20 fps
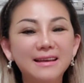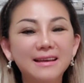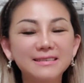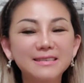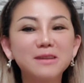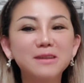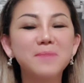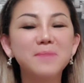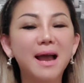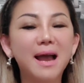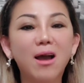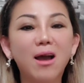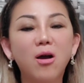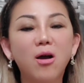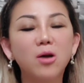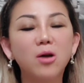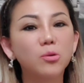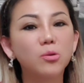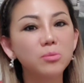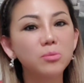Nhưng mà
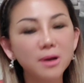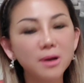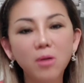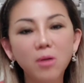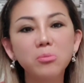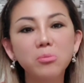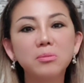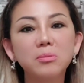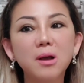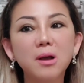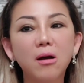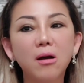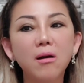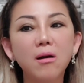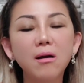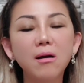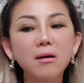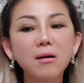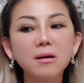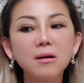họ cũng không
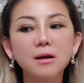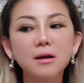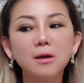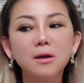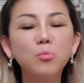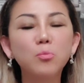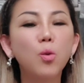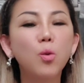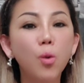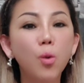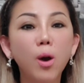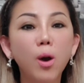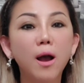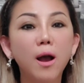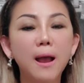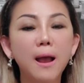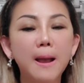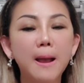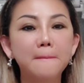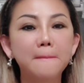có mua
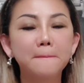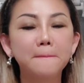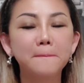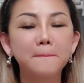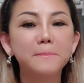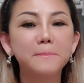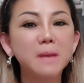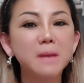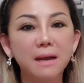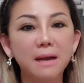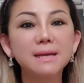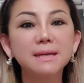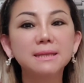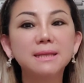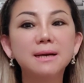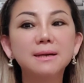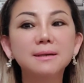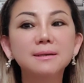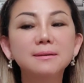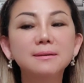những cái
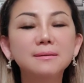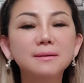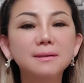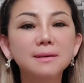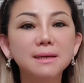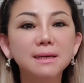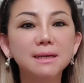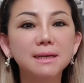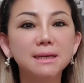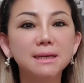thứ